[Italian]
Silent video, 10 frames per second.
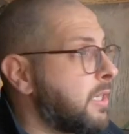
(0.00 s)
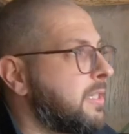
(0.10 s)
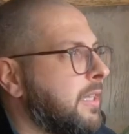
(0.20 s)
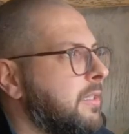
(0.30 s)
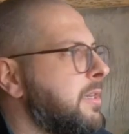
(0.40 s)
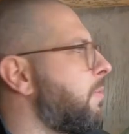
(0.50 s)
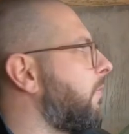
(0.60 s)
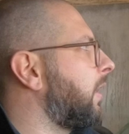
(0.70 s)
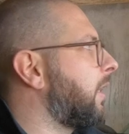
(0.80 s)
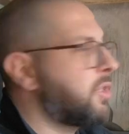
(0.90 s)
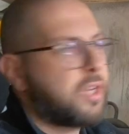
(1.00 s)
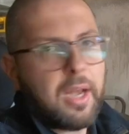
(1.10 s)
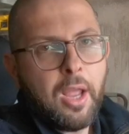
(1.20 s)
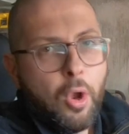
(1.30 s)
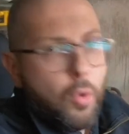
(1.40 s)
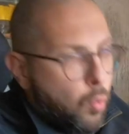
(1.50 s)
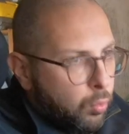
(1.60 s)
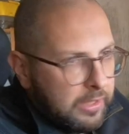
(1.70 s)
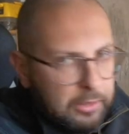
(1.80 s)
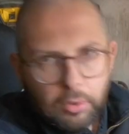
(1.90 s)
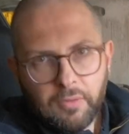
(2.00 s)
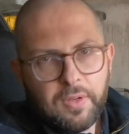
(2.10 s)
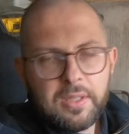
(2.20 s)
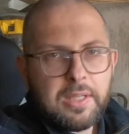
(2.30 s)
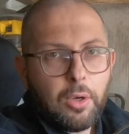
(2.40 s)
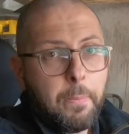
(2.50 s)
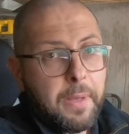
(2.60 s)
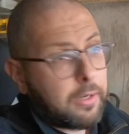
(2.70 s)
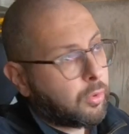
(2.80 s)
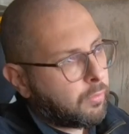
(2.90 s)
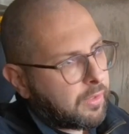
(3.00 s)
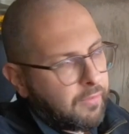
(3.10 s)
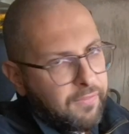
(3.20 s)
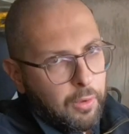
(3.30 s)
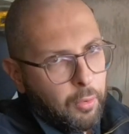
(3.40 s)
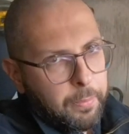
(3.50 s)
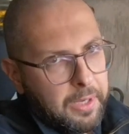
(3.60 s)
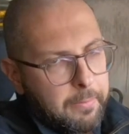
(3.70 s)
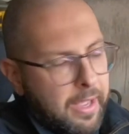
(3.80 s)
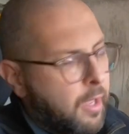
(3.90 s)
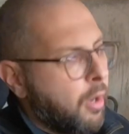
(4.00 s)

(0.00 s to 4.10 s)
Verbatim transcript: Se ad esempio volete lasciare un dito di finestrino aperto dovete farlo prima.